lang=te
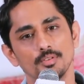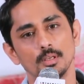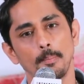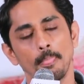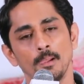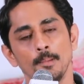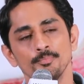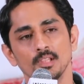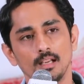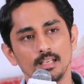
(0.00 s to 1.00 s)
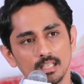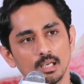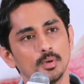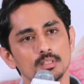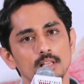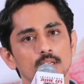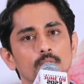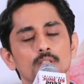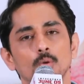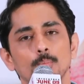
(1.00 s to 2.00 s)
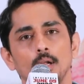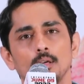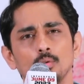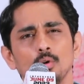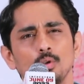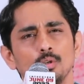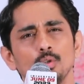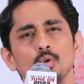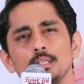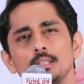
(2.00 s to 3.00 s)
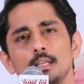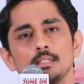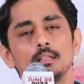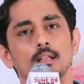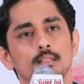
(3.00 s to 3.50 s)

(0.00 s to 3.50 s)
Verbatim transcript: ఫిలిం అన్ని కమర్షియల్ ఎలిమెంట్స్తో పాటు ఒక న్యూ జనరేషన్కి